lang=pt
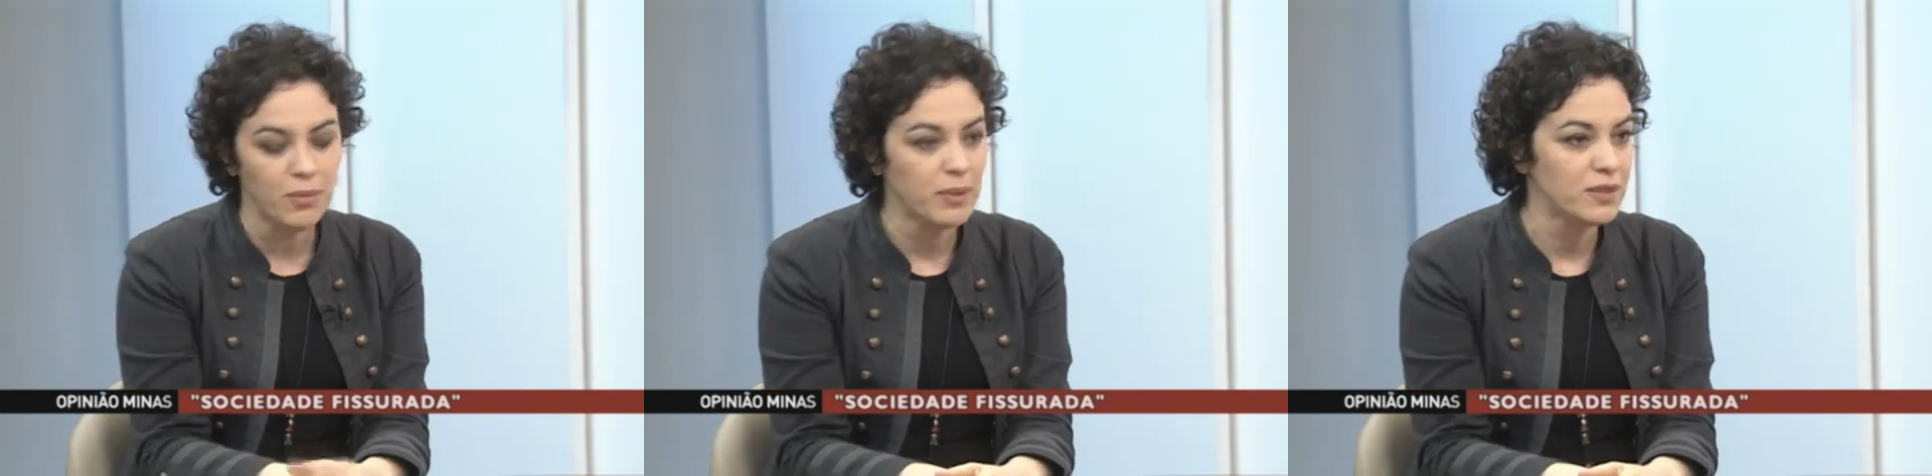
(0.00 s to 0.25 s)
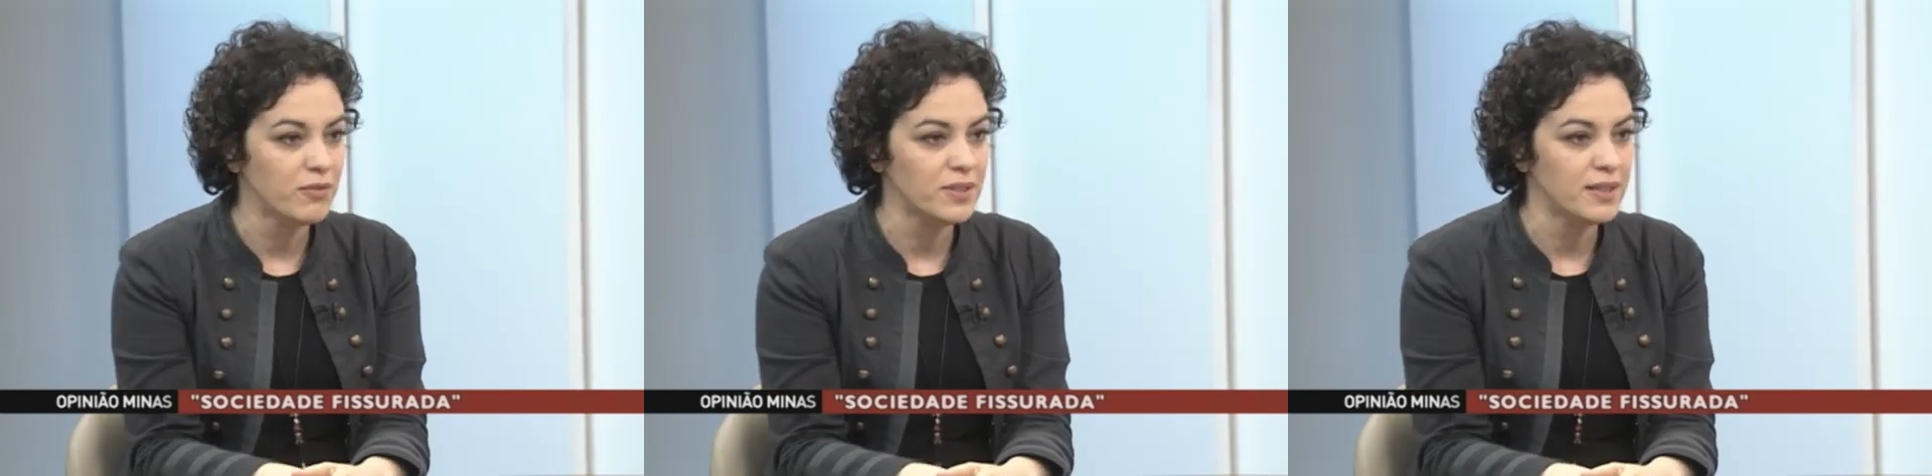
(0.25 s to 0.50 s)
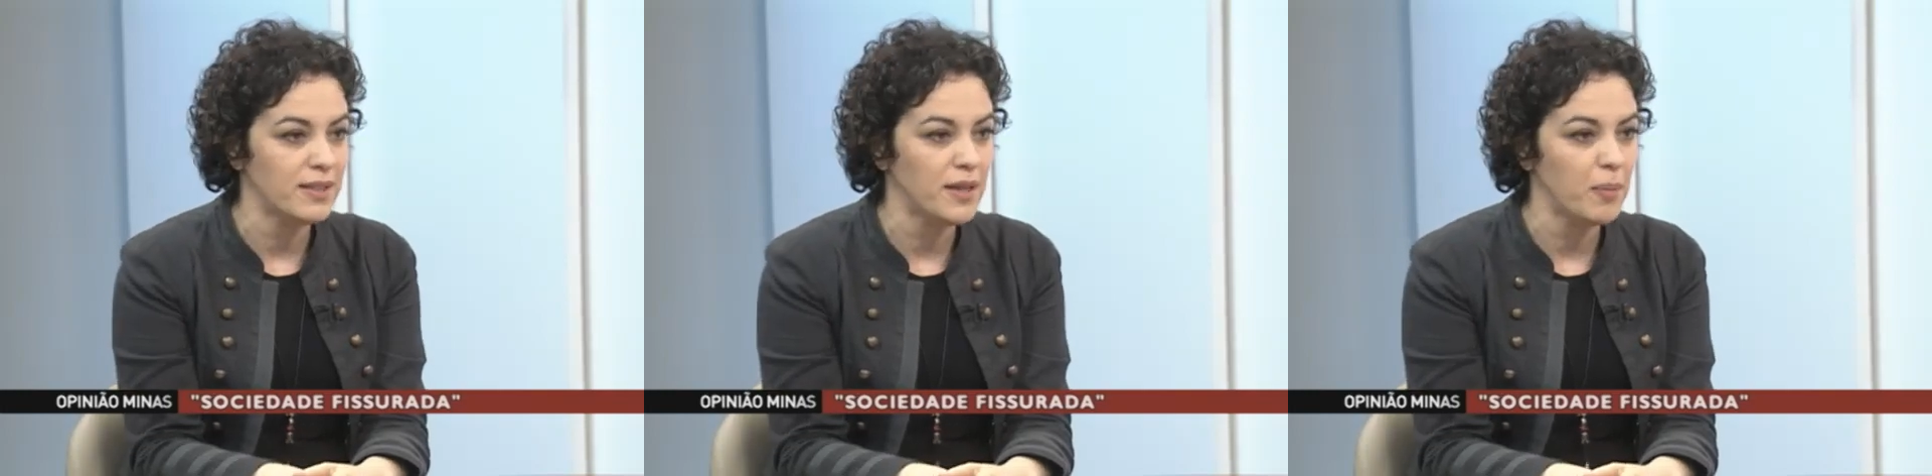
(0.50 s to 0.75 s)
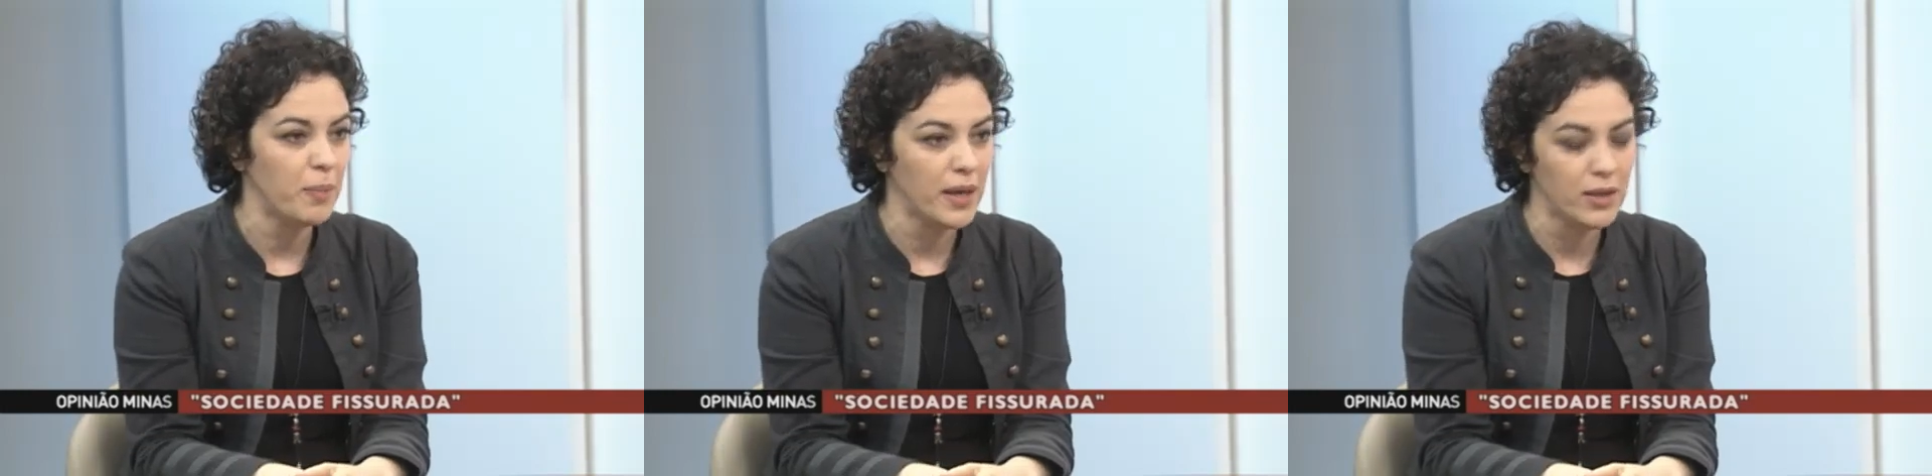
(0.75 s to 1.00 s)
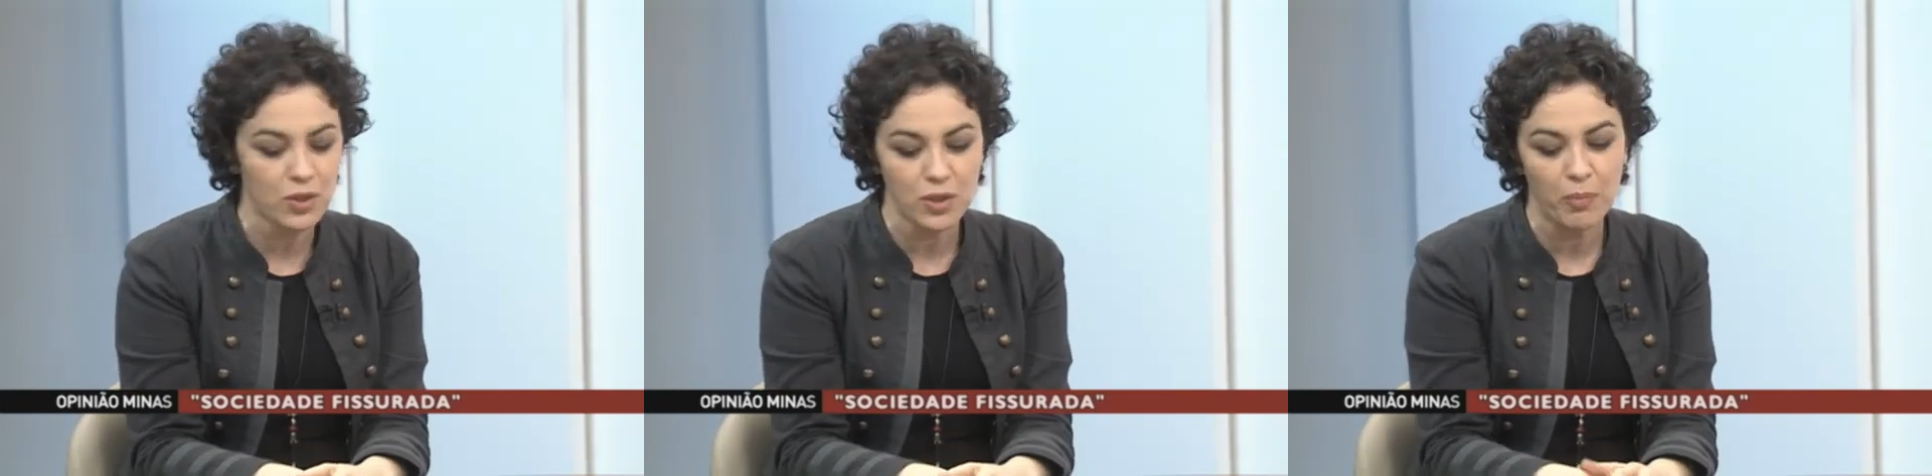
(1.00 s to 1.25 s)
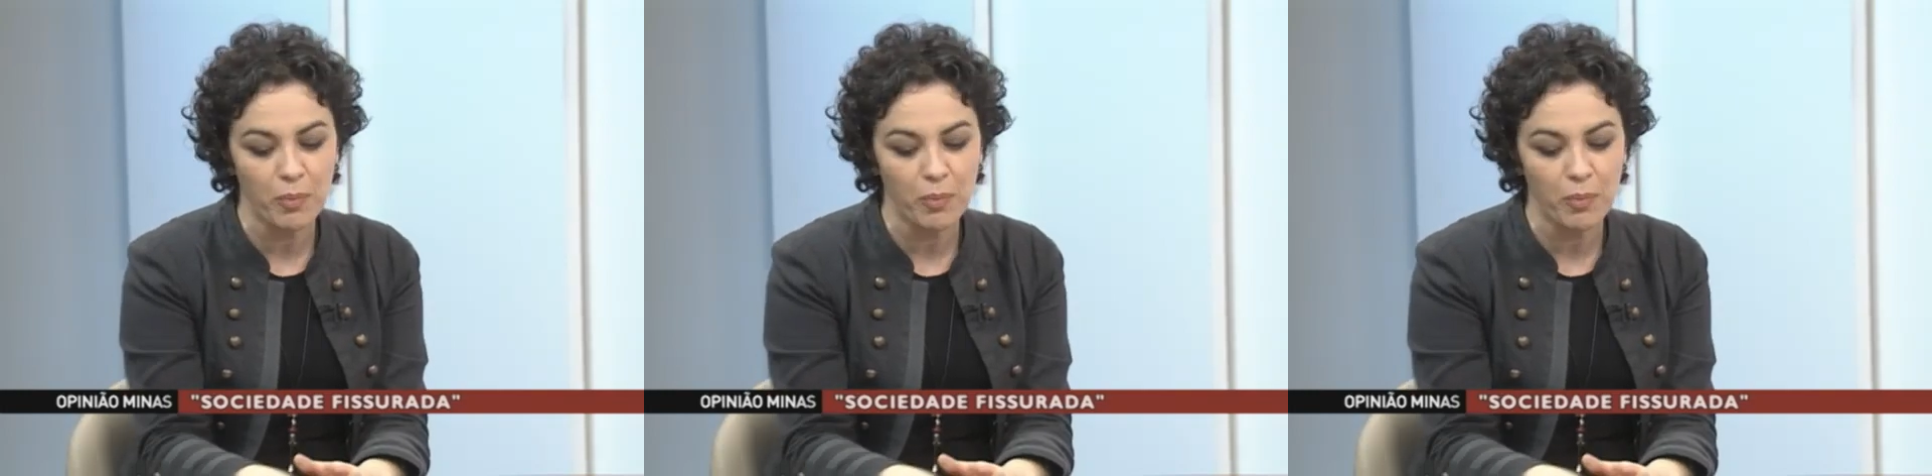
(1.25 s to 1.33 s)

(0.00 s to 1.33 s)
Mas se você de repente não